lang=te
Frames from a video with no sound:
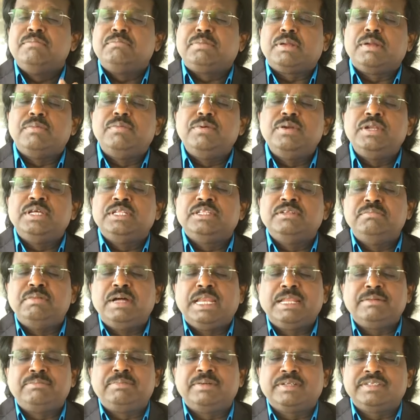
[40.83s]
ప్రభునందు
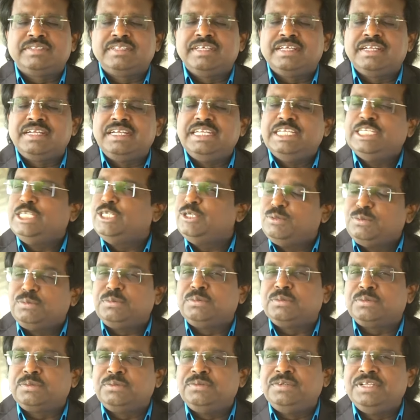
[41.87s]
బలపడతారని
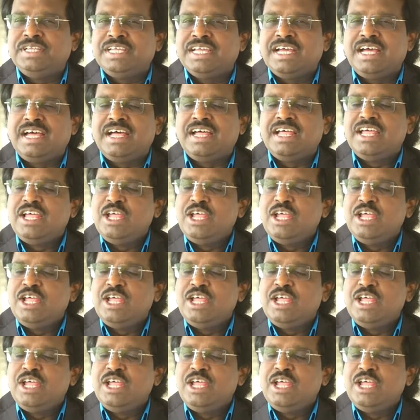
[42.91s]
రుడిగా